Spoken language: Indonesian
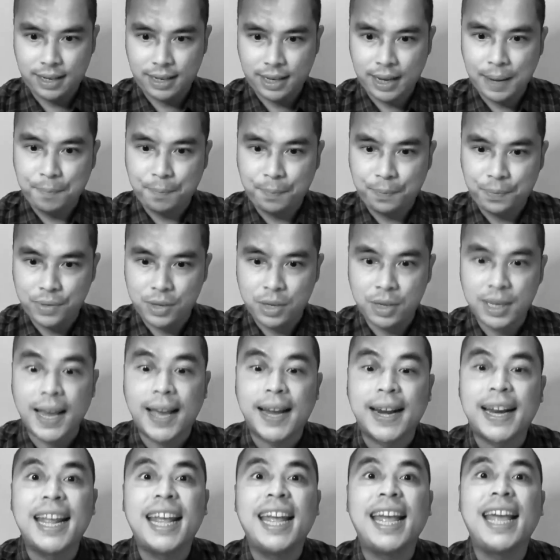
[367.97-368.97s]
keep
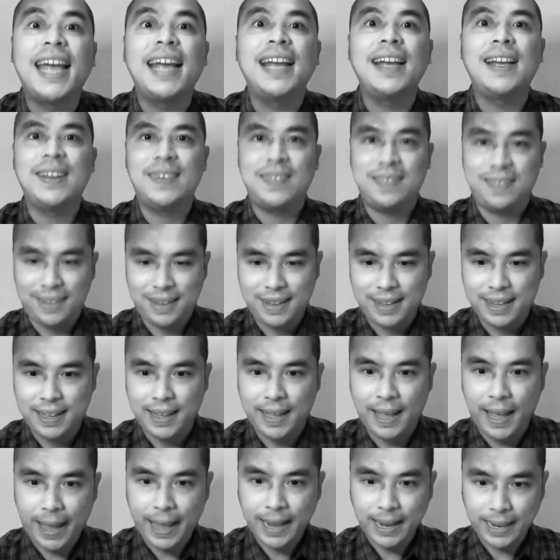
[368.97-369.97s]
sharing
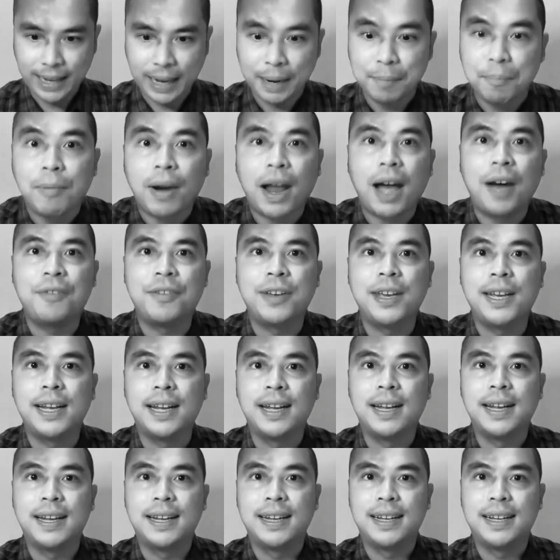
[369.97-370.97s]
and keep loving